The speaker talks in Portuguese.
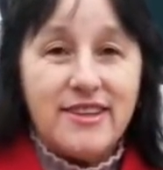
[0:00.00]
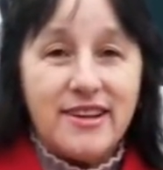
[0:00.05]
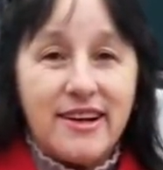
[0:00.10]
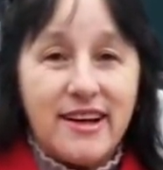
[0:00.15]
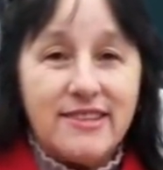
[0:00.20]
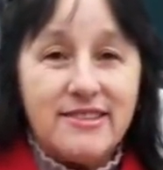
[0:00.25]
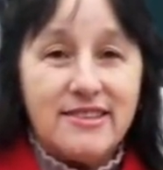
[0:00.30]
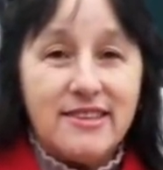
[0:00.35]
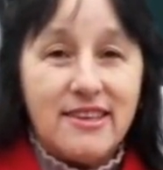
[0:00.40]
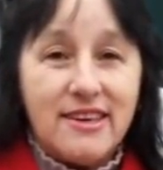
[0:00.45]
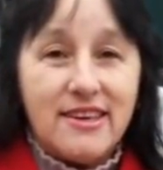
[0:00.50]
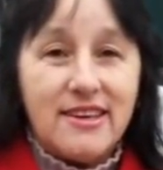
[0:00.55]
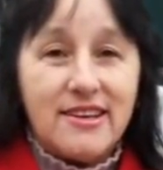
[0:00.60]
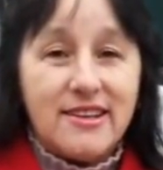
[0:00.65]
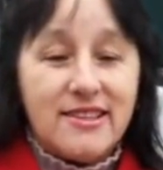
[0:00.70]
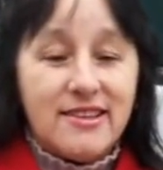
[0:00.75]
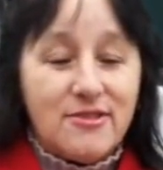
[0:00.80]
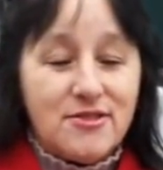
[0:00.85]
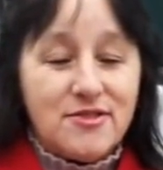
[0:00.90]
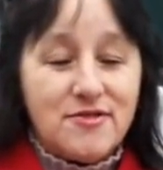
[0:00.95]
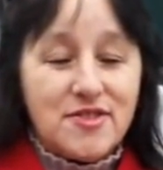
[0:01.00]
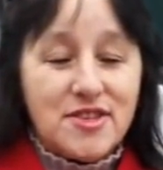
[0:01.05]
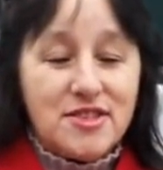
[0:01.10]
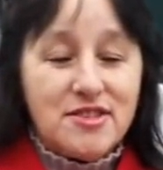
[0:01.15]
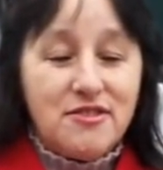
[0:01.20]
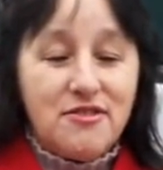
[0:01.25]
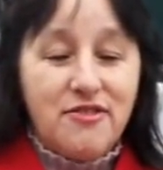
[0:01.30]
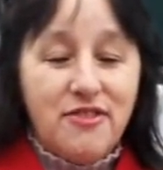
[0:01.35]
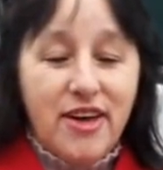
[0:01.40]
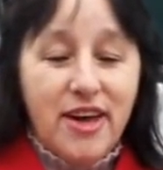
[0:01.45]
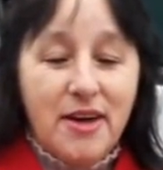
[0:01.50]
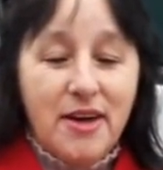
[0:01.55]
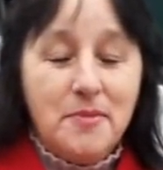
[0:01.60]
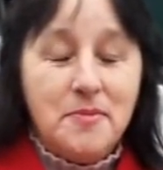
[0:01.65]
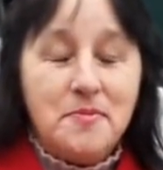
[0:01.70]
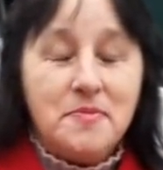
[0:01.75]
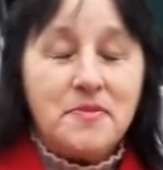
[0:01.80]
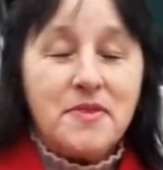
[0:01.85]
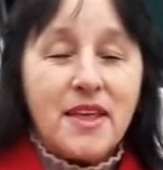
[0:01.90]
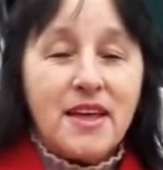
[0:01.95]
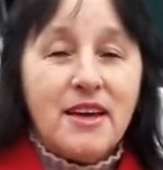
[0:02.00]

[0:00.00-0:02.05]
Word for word: da cadeira, da onde você estiver,